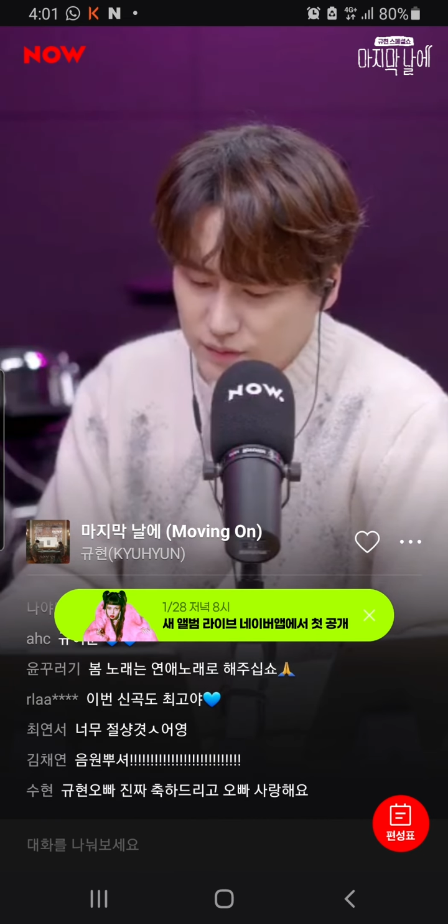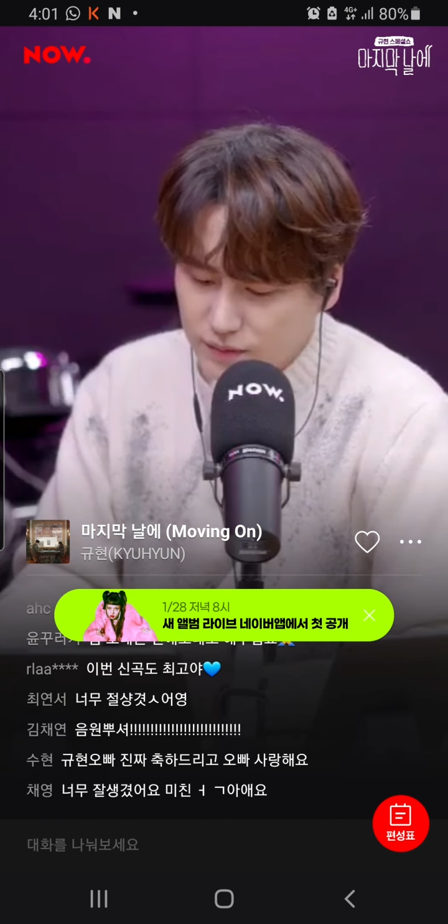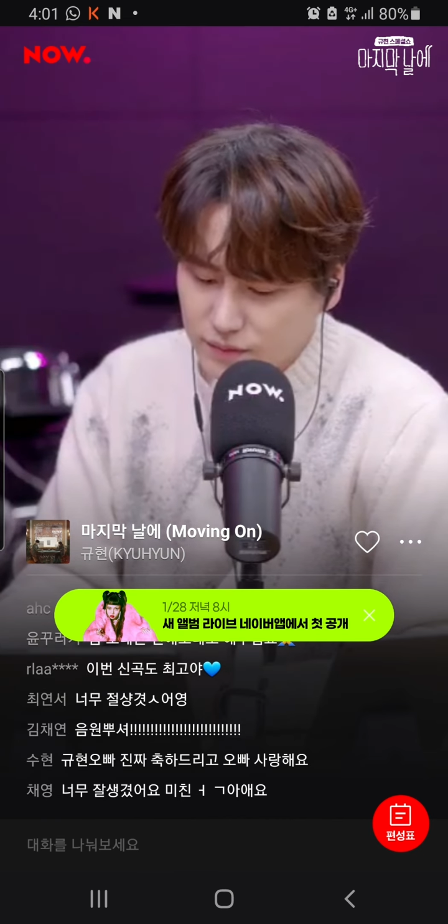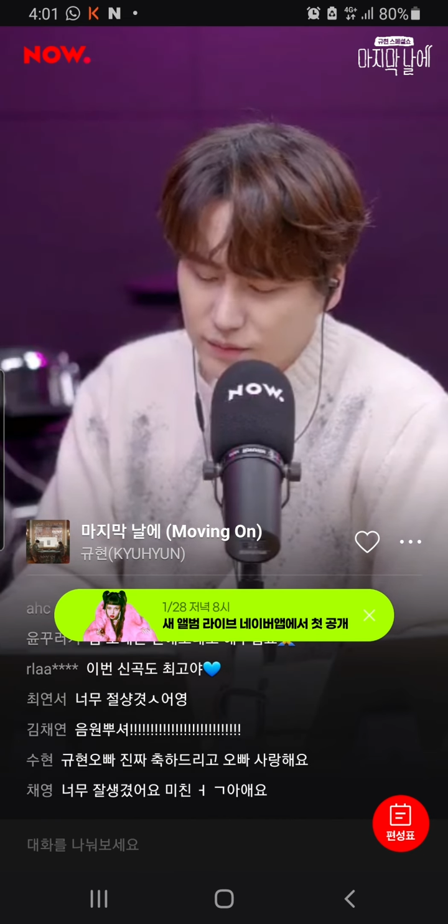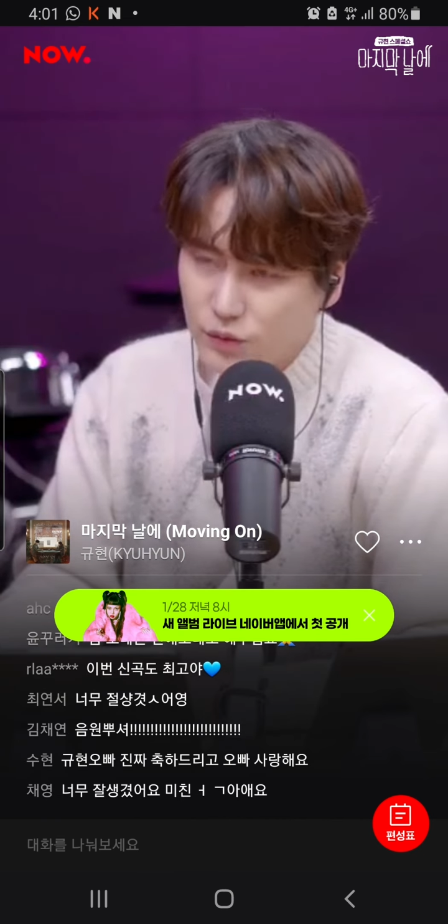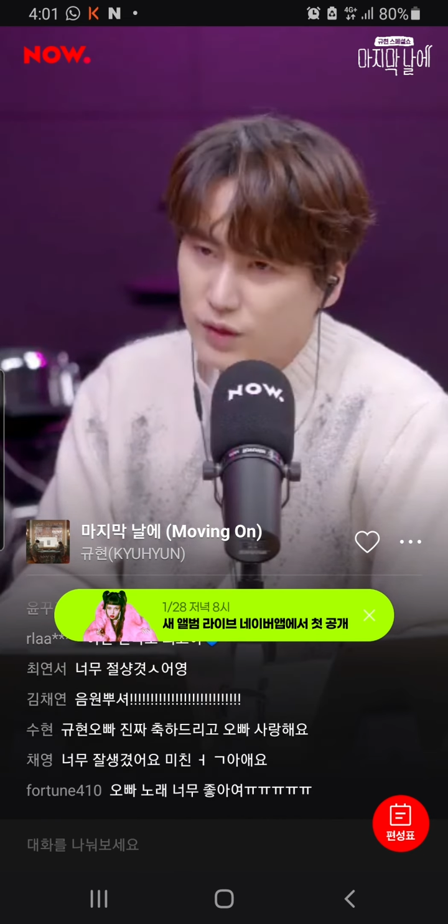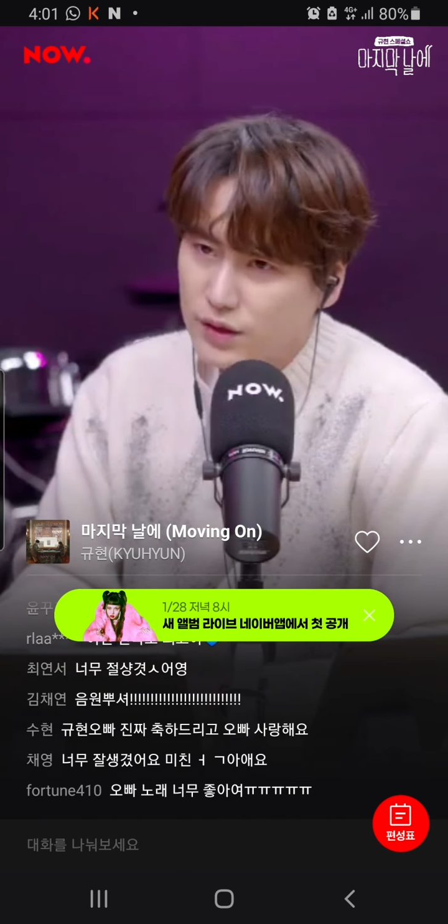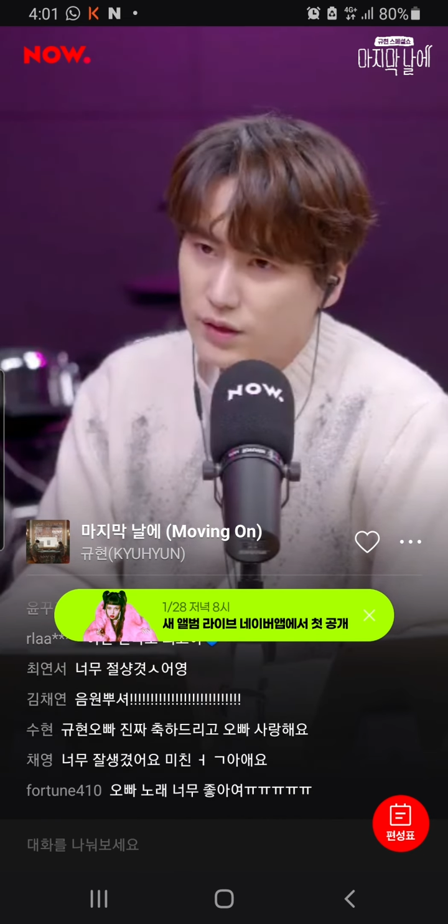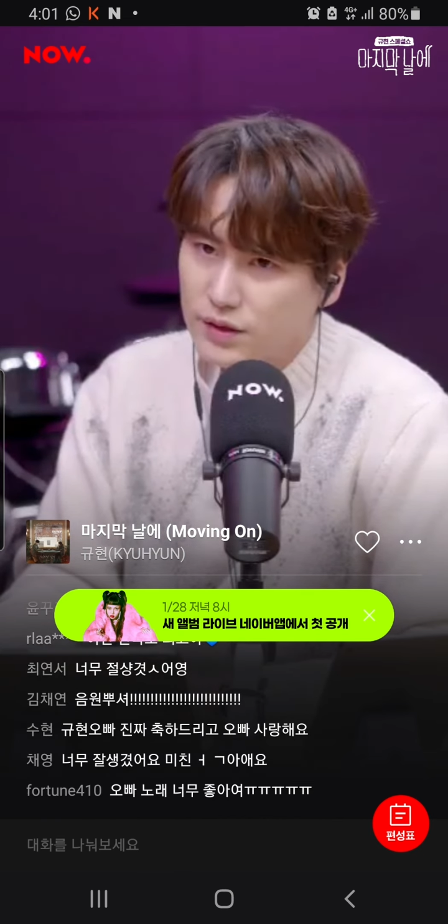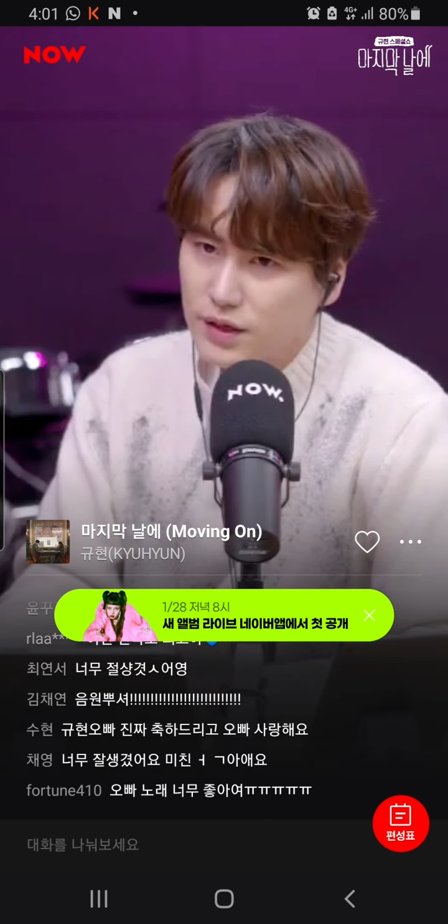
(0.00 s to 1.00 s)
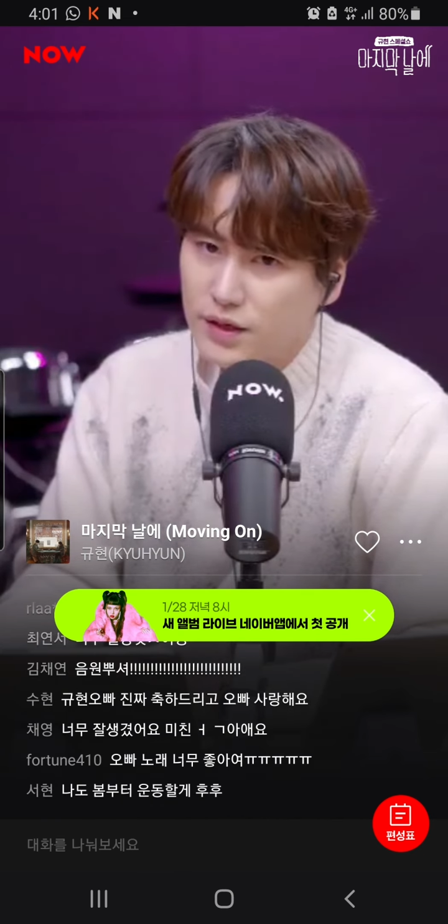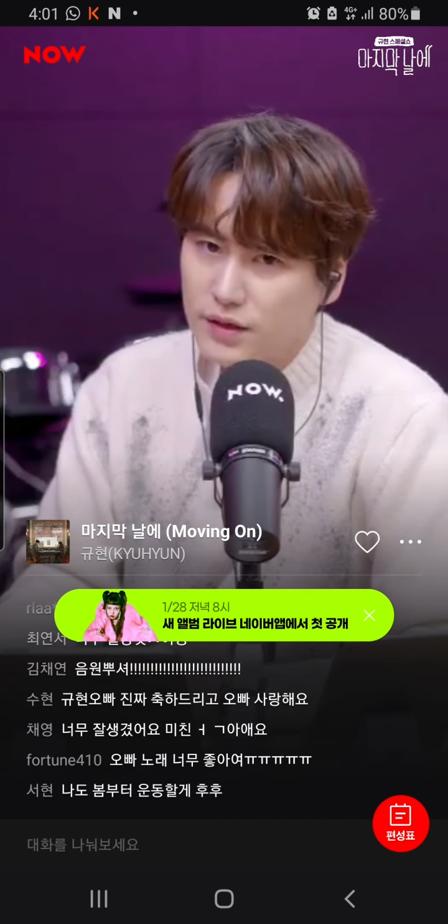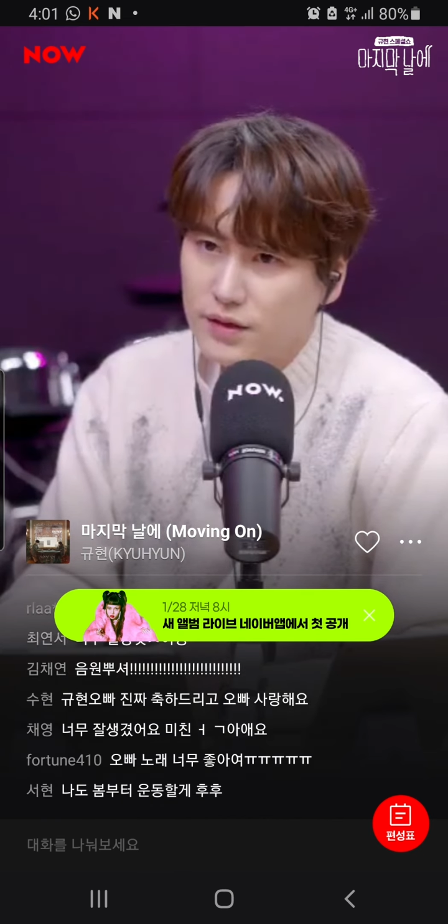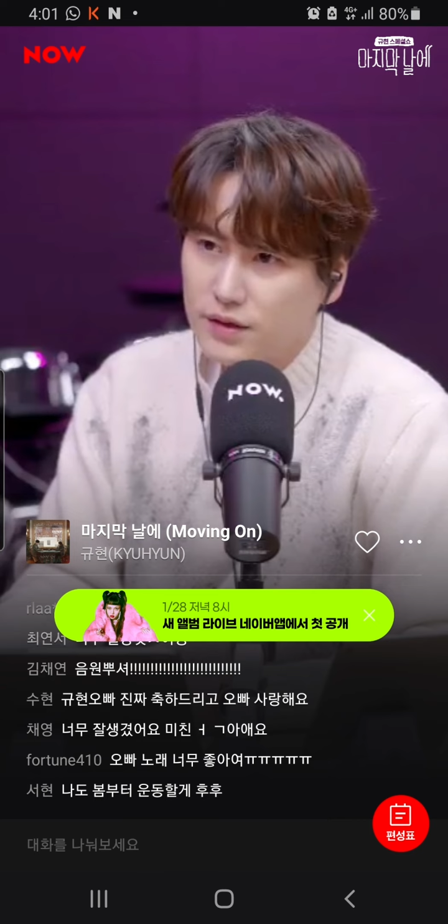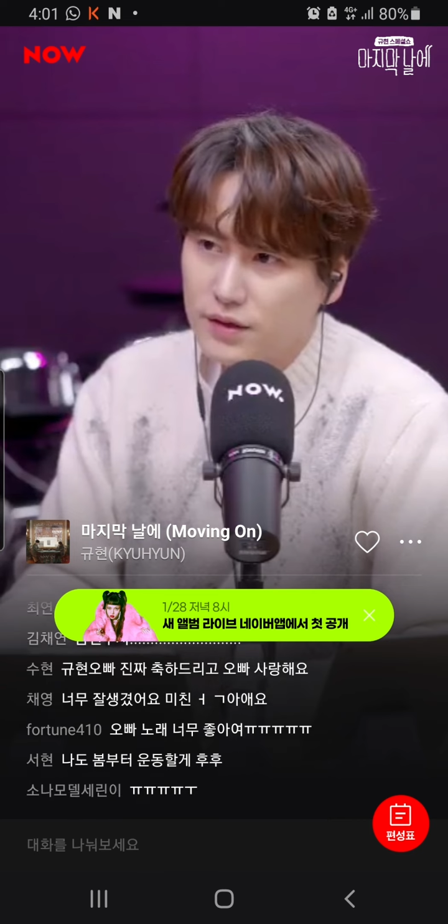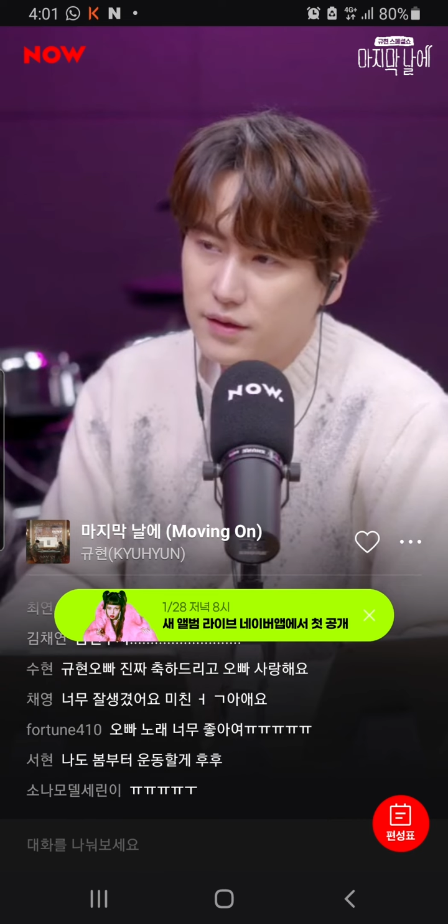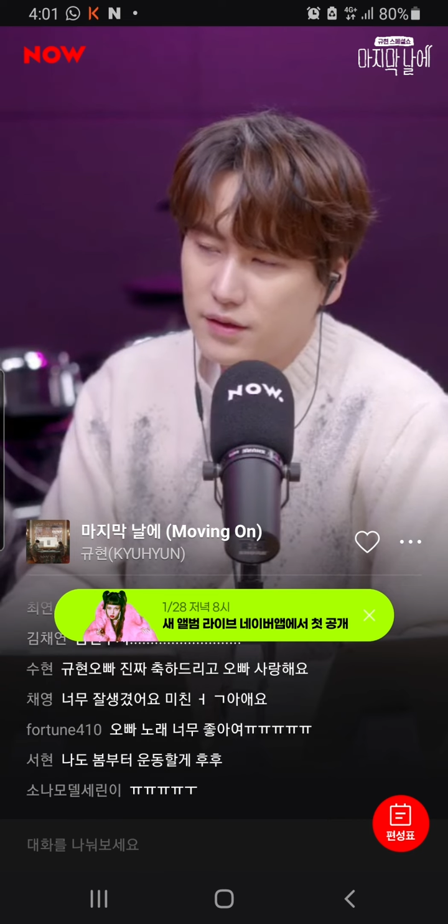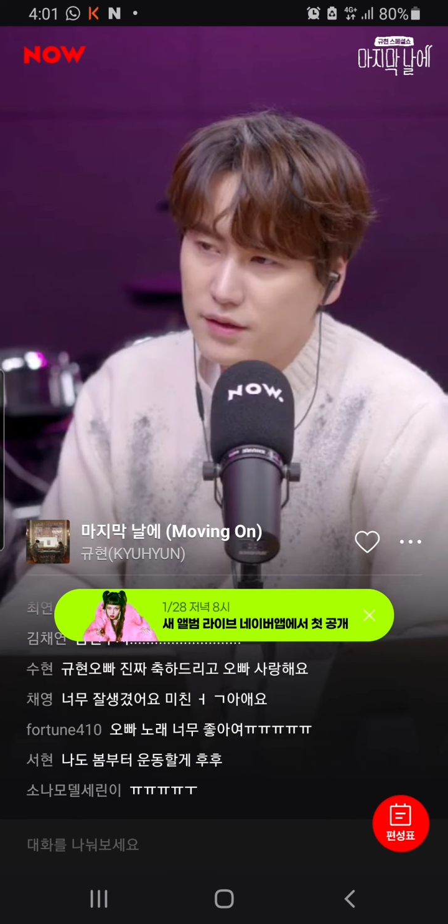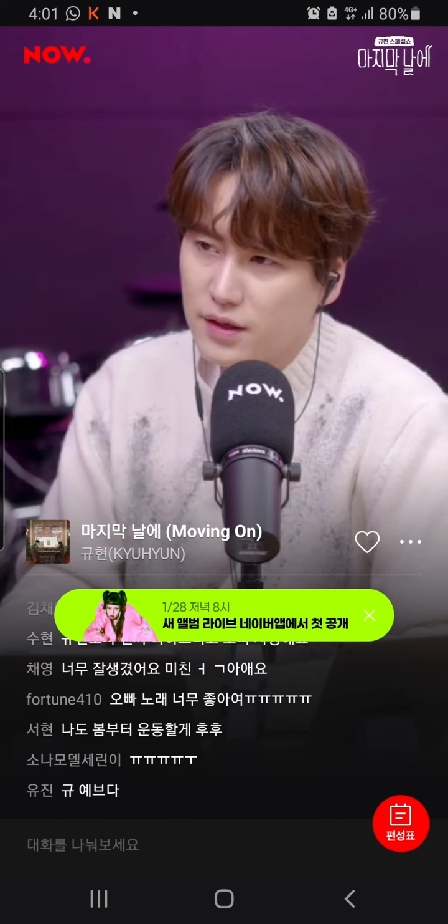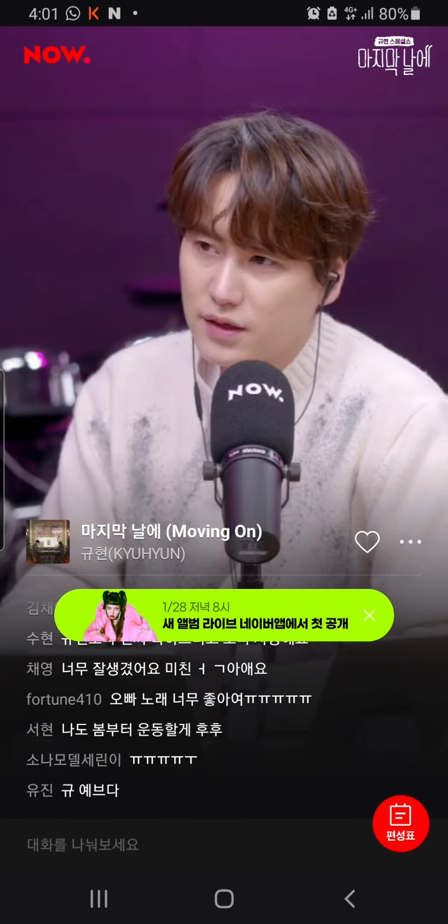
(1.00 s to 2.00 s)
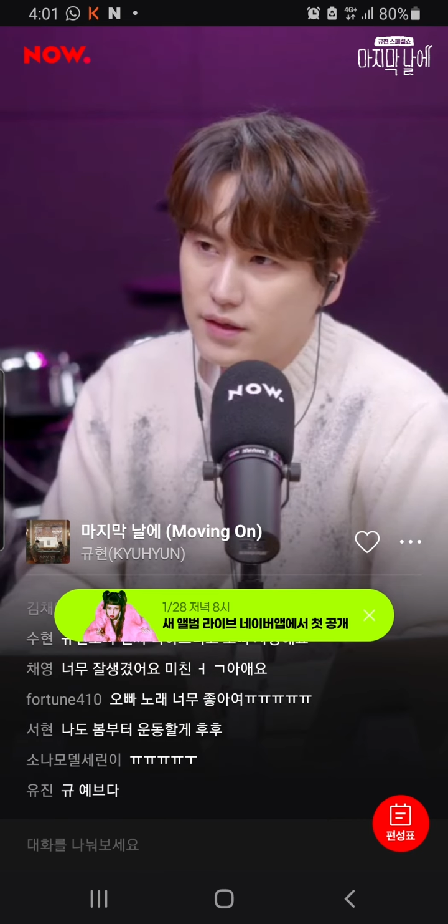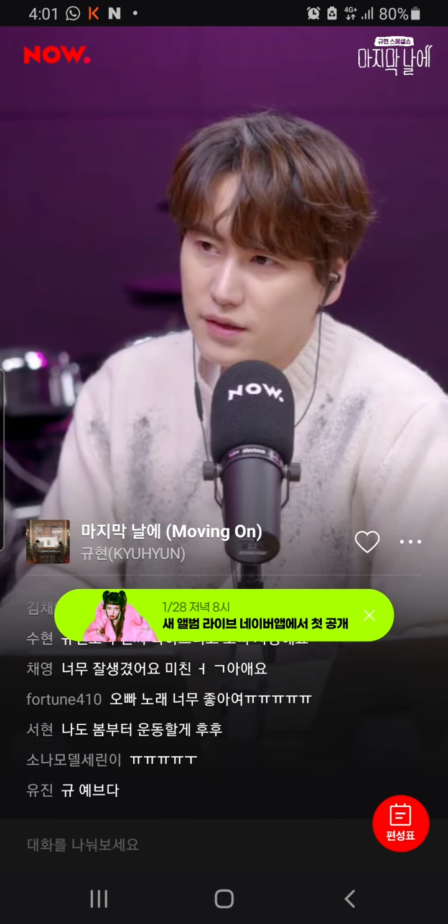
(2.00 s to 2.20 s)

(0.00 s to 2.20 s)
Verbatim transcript: 음, 뭔가 새해를 딱